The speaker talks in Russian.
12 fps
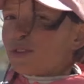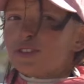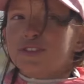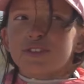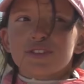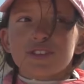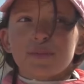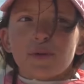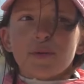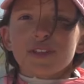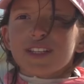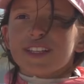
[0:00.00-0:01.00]
Больше всего
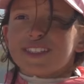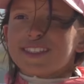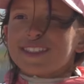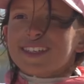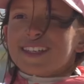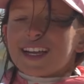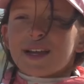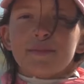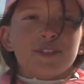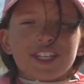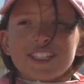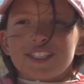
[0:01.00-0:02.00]
запомнилось, как
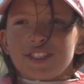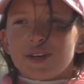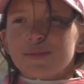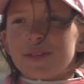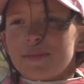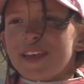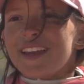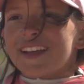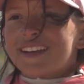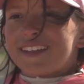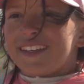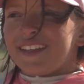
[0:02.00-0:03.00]
мы сейчас идем на
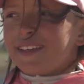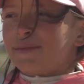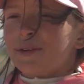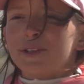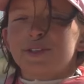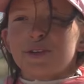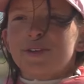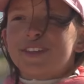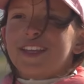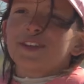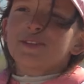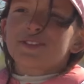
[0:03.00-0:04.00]
берег, и мой друг
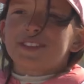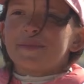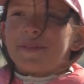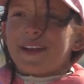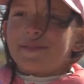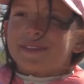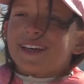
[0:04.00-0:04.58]
кильнулся прямо